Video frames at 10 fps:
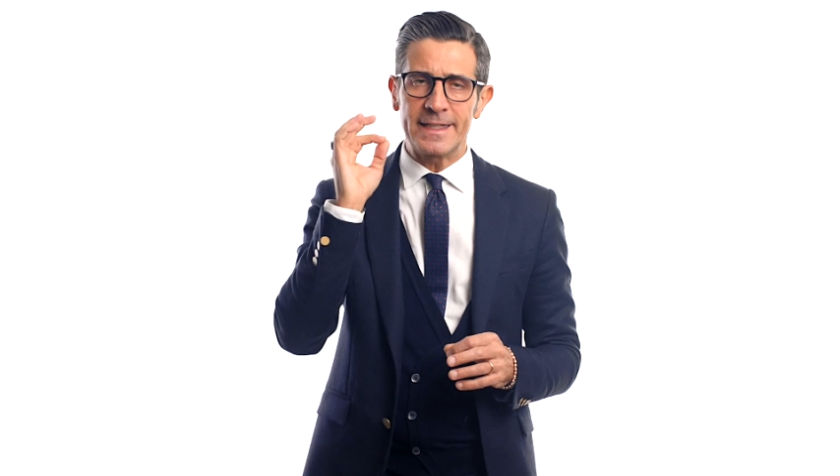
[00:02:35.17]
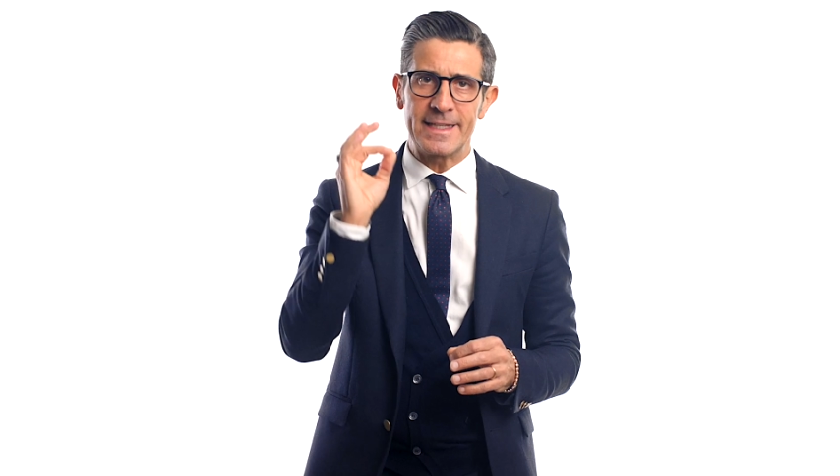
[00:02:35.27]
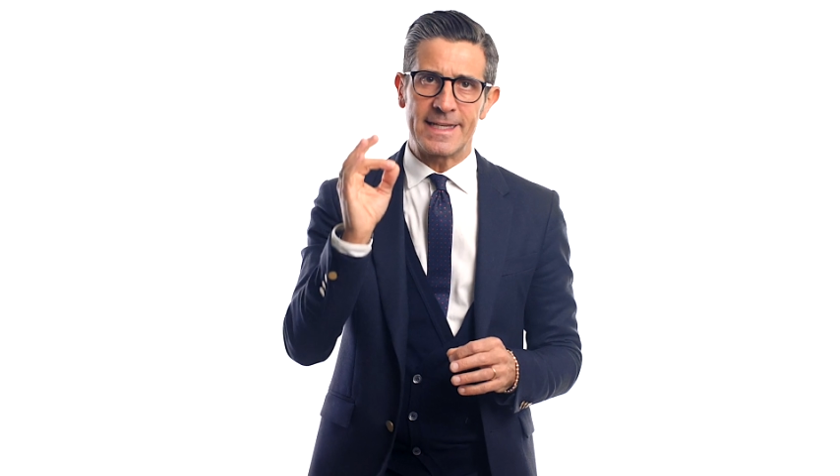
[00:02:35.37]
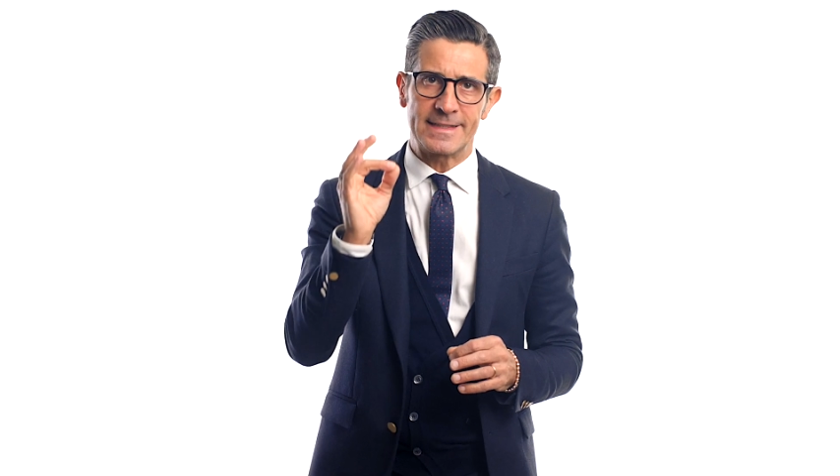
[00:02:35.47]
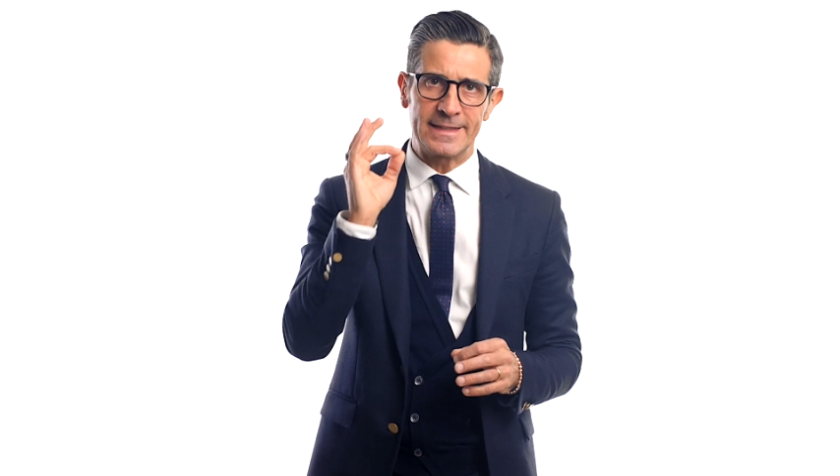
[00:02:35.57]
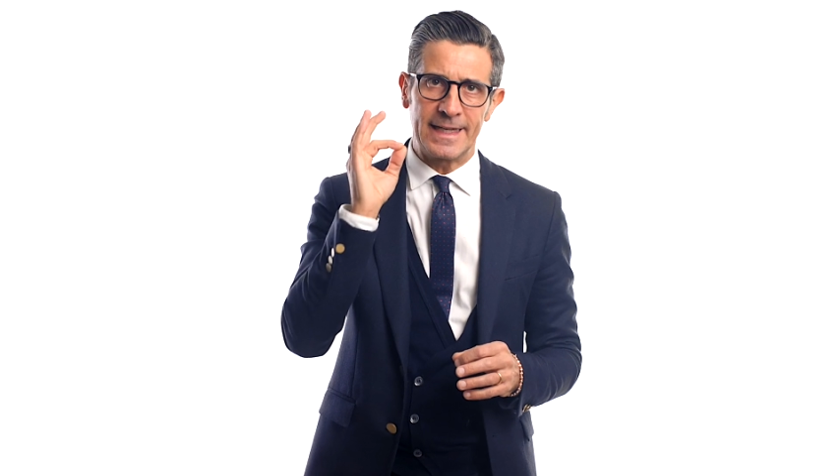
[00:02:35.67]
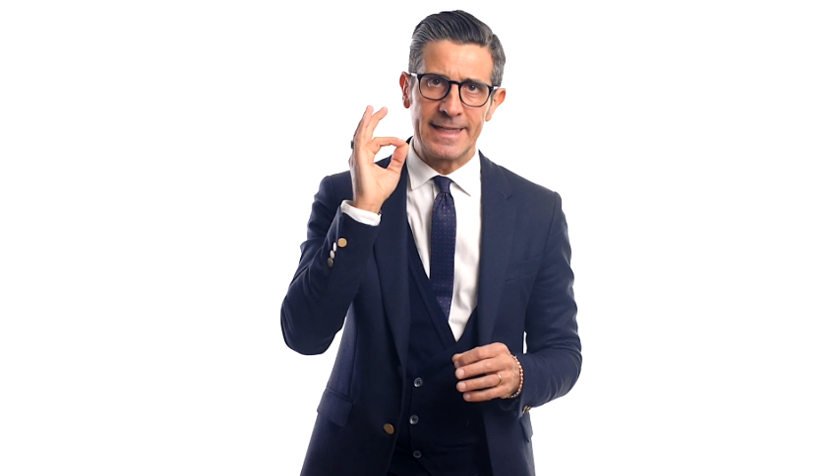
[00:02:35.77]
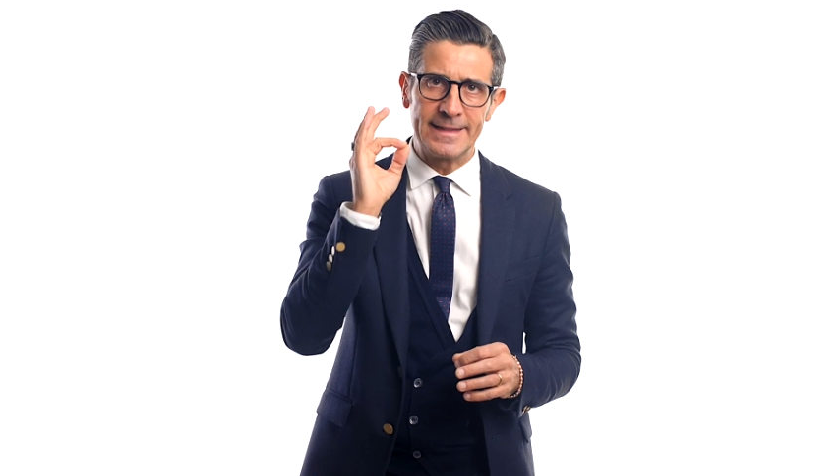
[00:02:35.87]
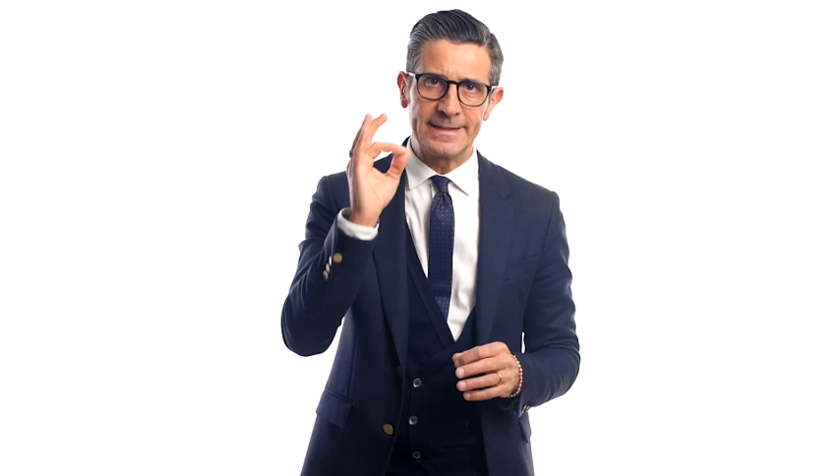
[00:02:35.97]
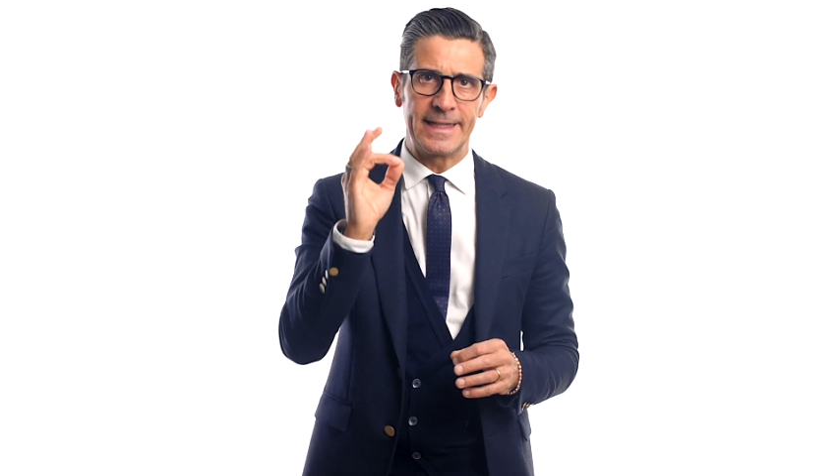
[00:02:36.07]
richieste
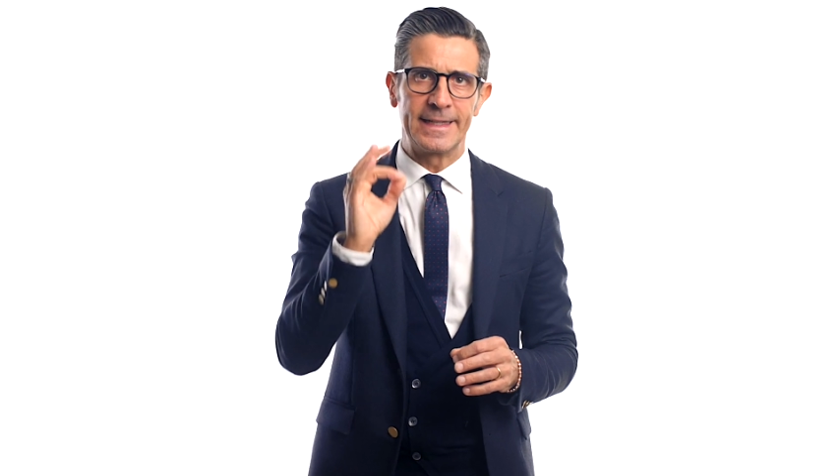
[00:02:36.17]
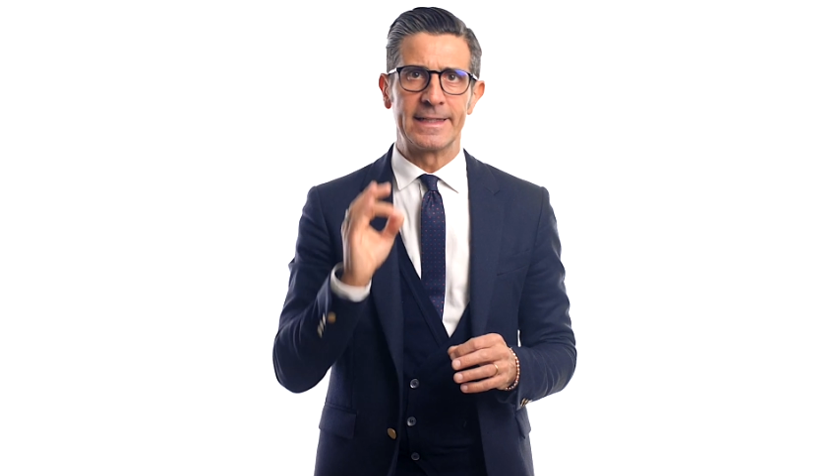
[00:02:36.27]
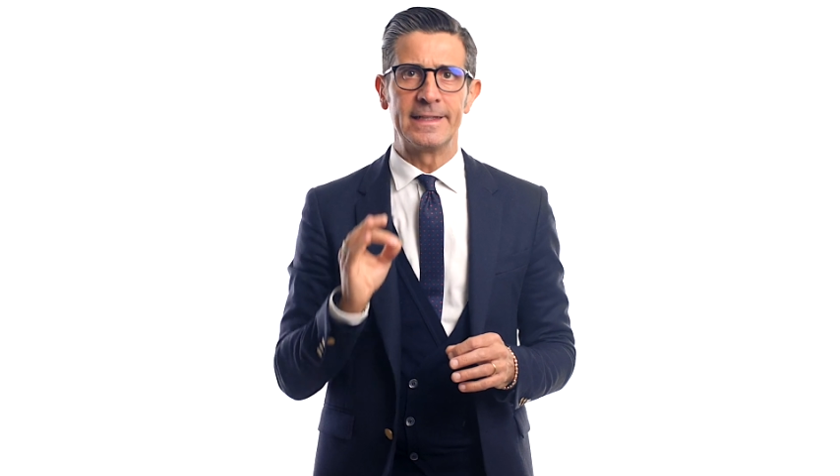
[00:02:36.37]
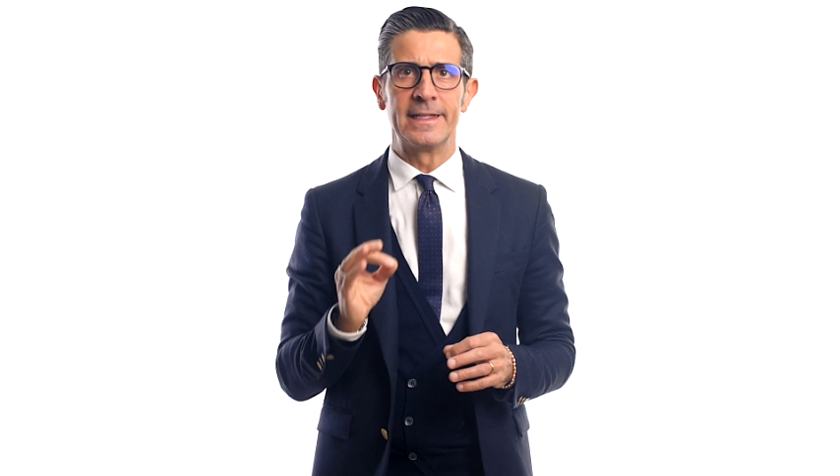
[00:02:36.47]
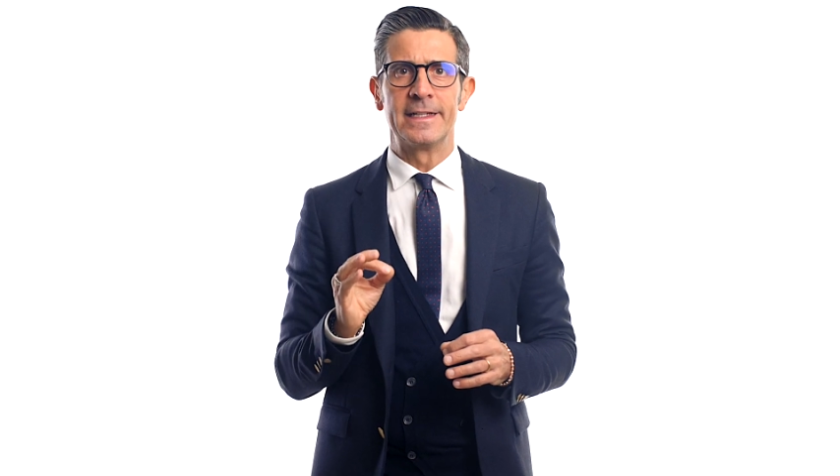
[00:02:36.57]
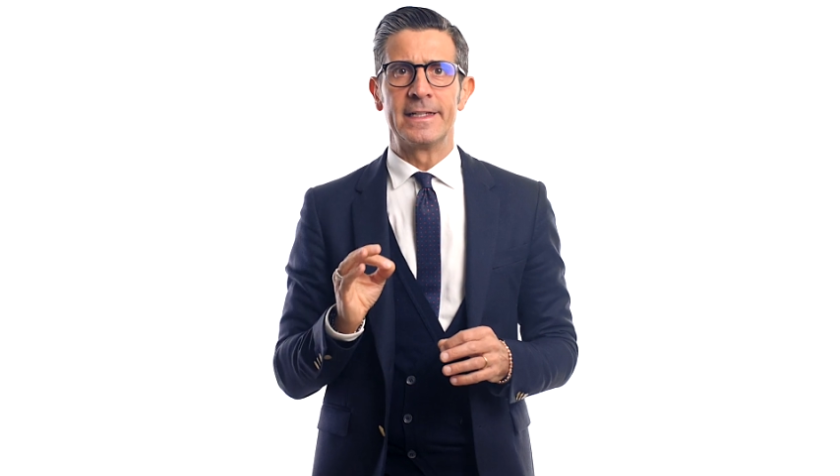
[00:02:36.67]
dall'ente INEL